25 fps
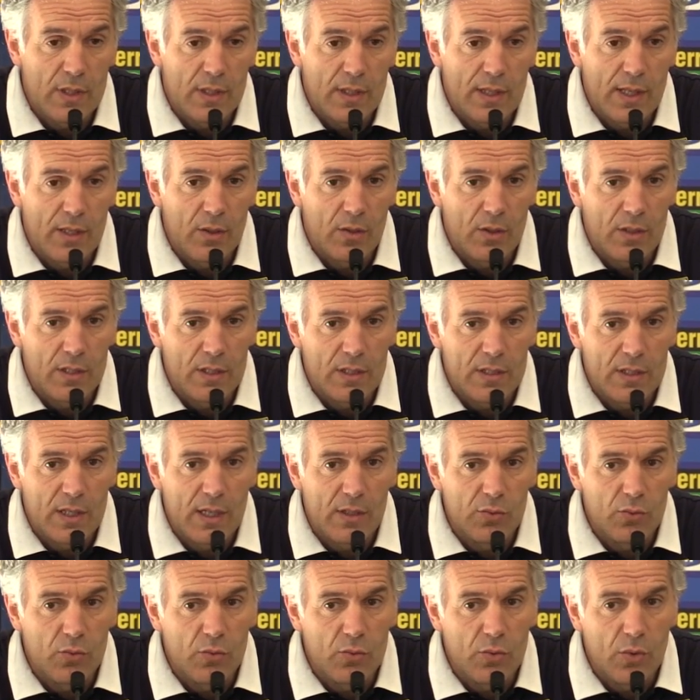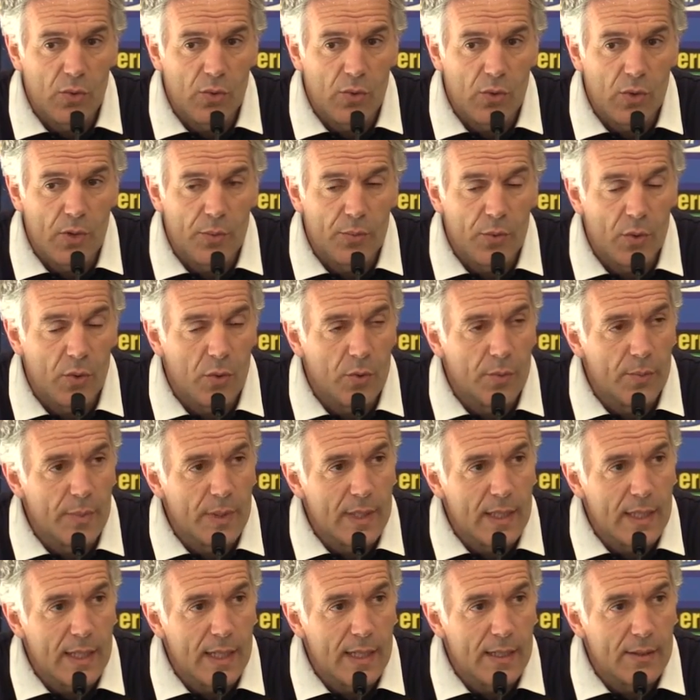è chiaro che sarà tutto ancora più
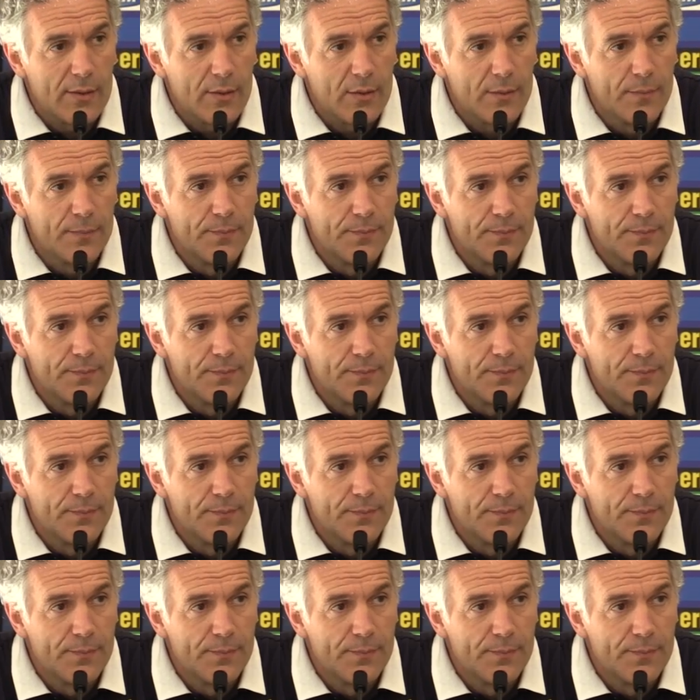complicato.